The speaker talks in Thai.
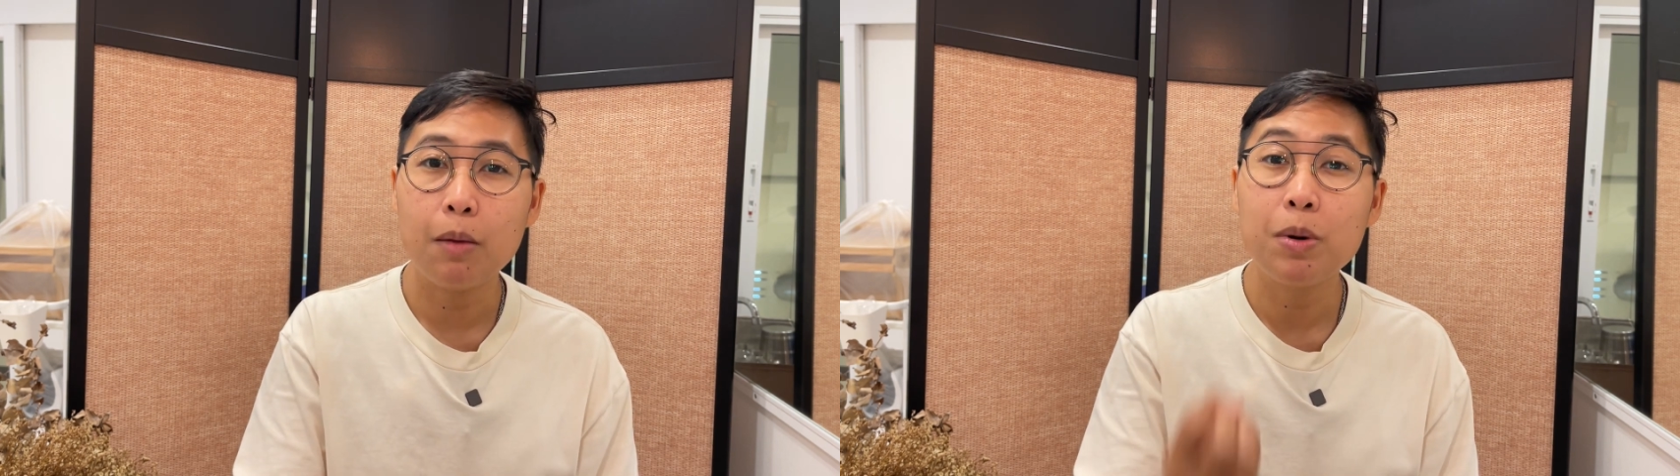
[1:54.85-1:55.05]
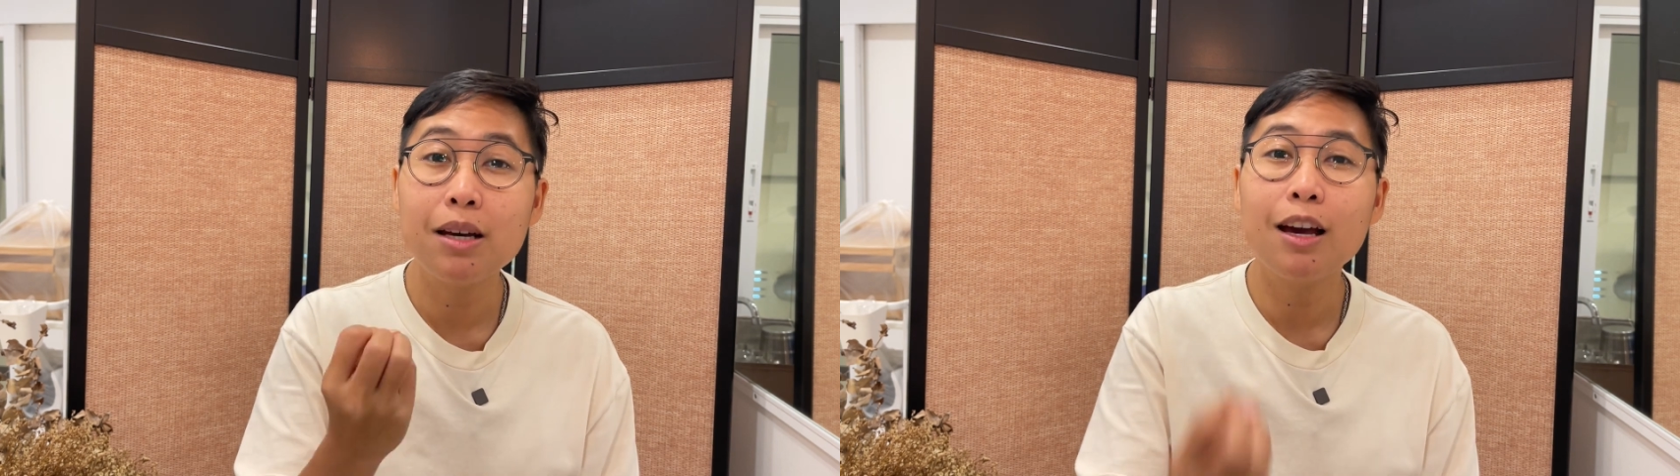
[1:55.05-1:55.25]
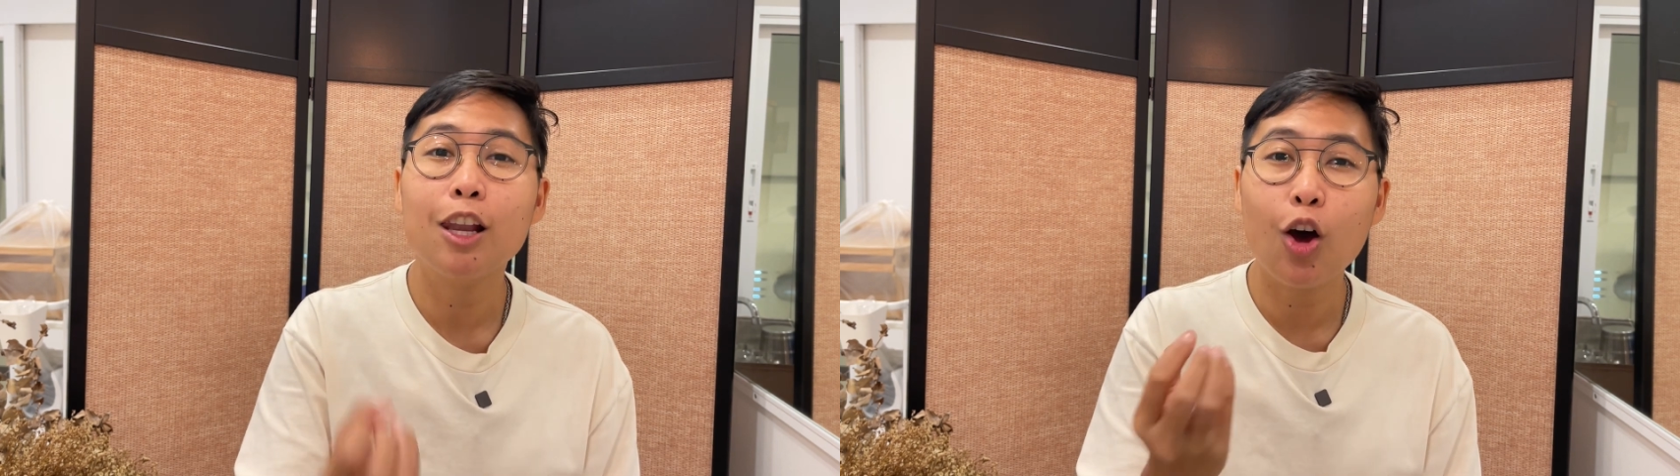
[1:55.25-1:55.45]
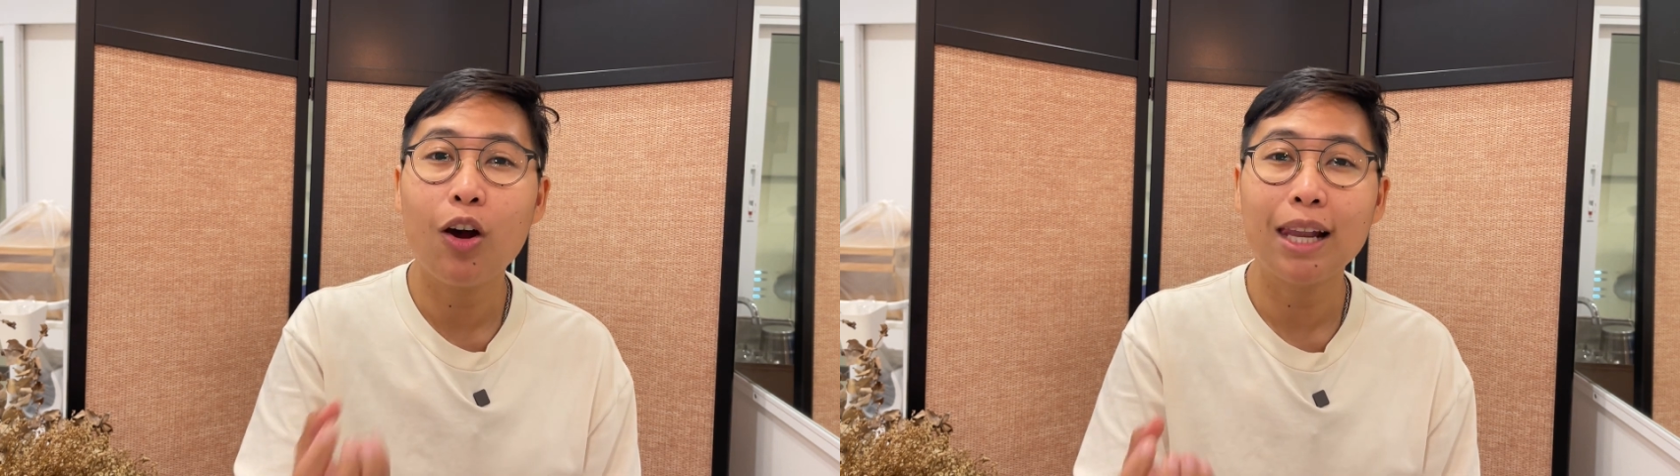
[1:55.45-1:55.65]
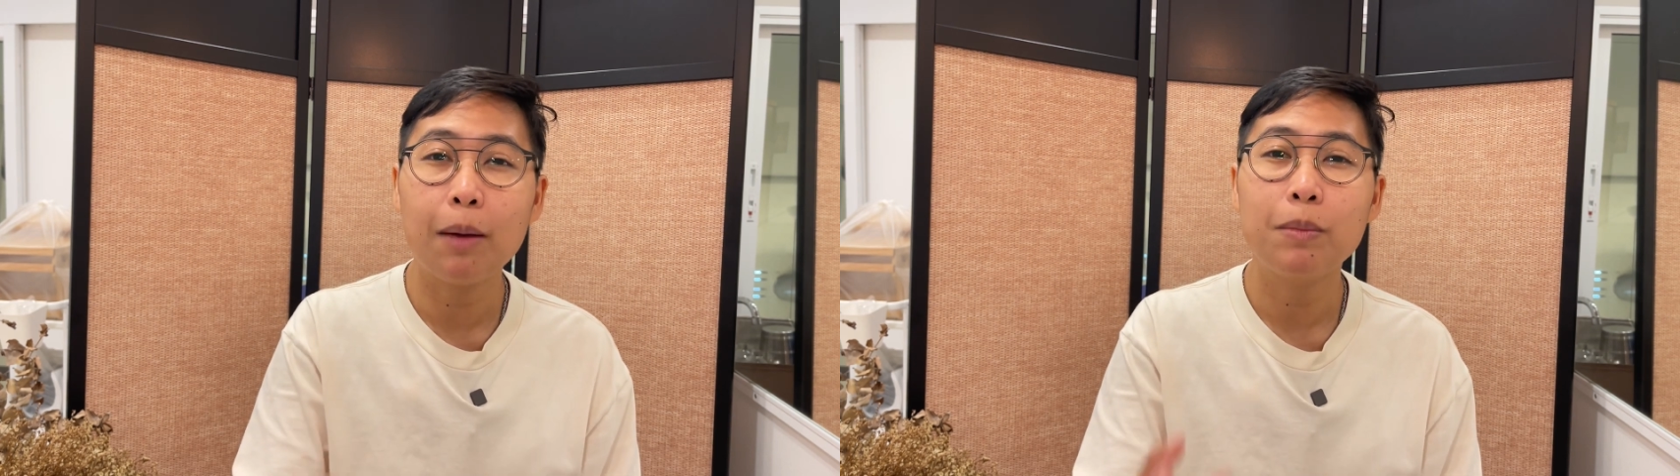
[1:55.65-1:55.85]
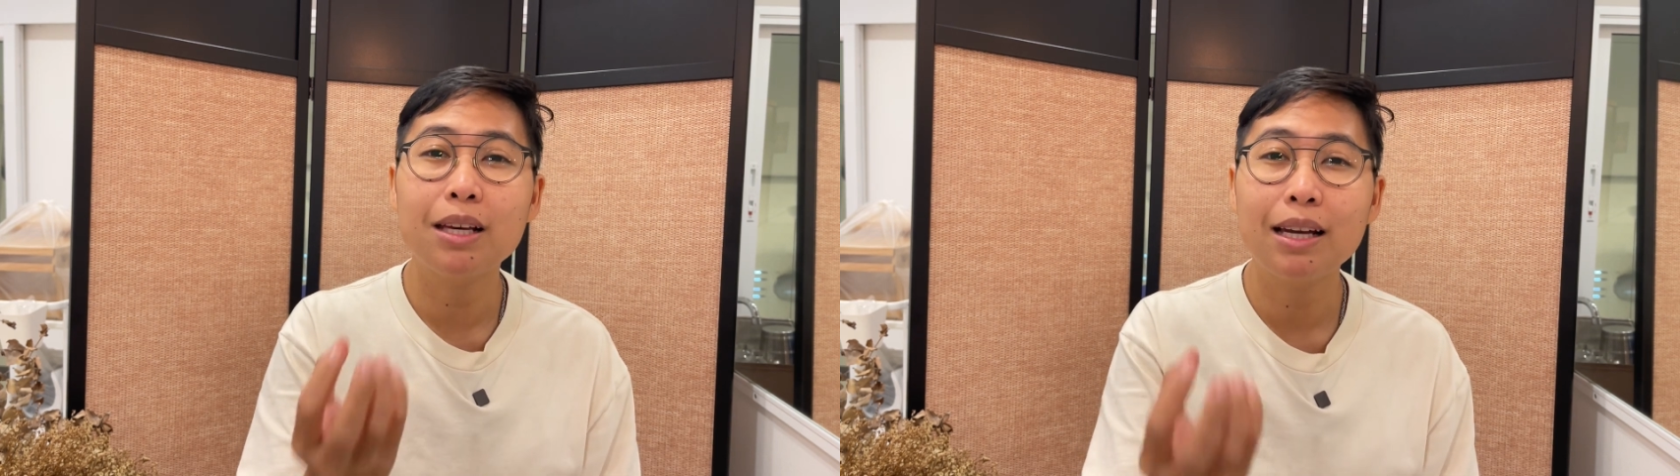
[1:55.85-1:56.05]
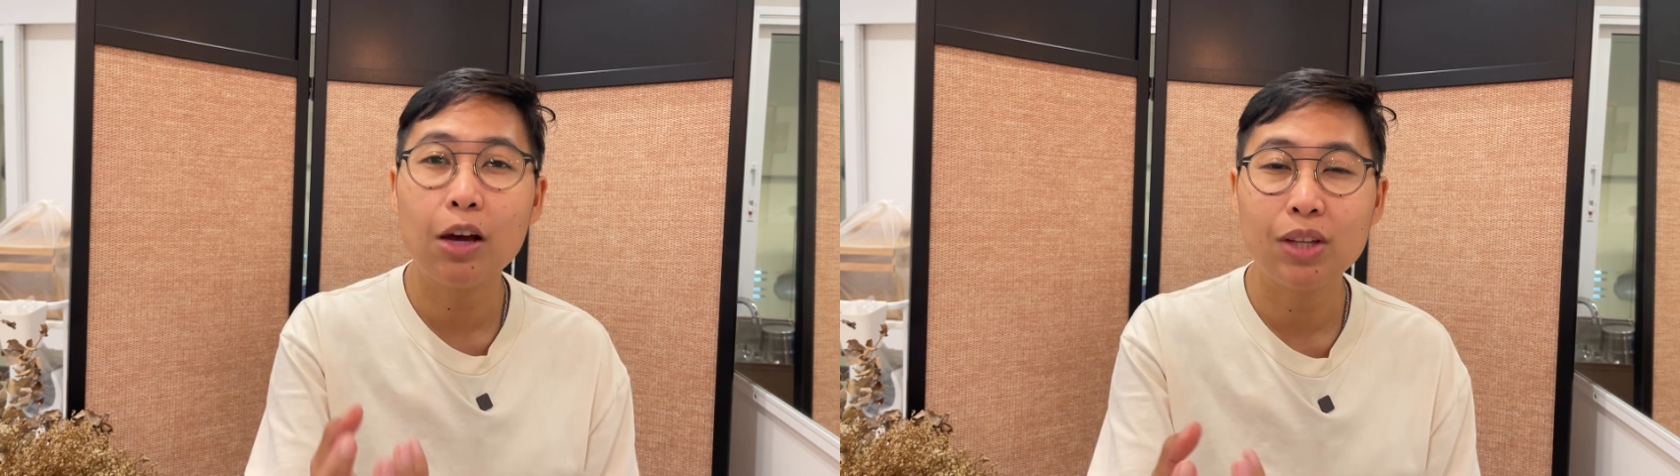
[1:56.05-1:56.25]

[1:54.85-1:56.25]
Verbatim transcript: เพื่อรองรับเรื่องราว